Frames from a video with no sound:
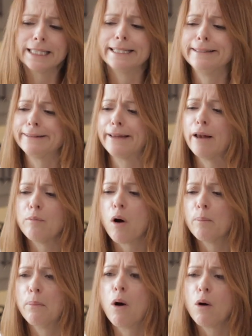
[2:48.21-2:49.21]
t'es
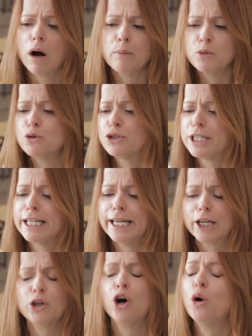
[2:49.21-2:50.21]
tellement beau en
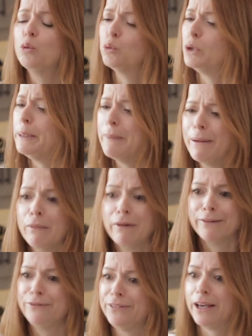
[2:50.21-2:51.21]
musique! Oh oui, maman
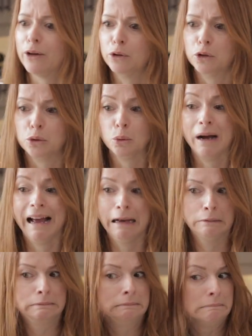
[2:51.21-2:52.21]
est fière de toi!